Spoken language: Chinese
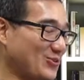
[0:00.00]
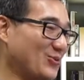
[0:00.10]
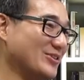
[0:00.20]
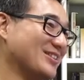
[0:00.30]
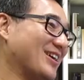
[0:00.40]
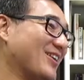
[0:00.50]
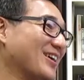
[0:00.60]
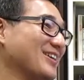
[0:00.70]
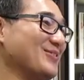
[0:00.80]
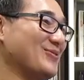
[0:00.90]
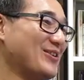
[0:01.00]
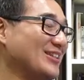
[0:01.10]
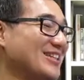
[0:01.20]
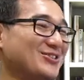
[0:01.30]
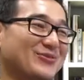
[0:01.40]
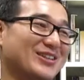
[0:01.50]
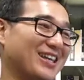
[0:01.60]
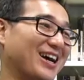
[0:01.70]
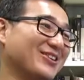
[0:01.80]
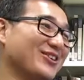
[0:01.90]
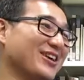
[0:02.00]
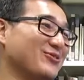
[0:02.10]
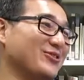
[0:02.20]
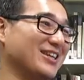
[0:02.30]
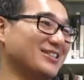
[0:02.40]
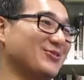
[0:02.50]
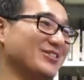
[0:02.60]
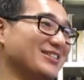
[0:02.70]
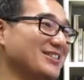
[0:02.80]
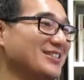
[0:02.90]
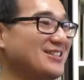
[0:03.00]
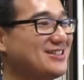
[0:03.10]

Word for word: 我知道，没关系啊，随便打，因为那副理也是我自己取的。